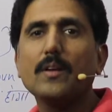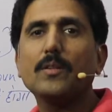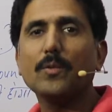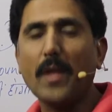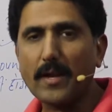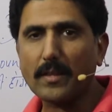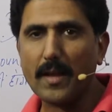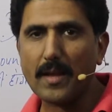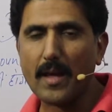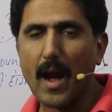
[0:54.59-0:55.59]
तो देखते
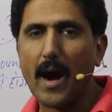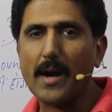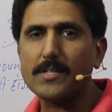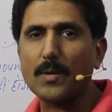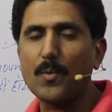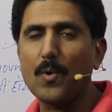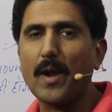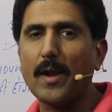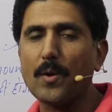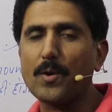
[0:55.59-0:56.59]
हैं कि आज हम लोग
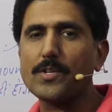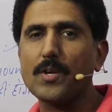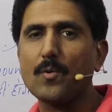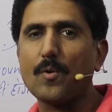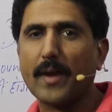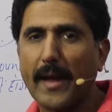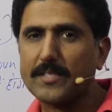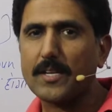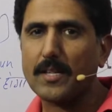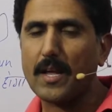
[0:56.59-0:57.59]
इंट्रोडक्शन को
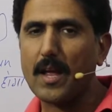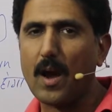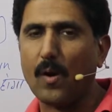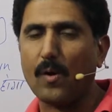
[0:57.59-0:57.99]
कैसे दें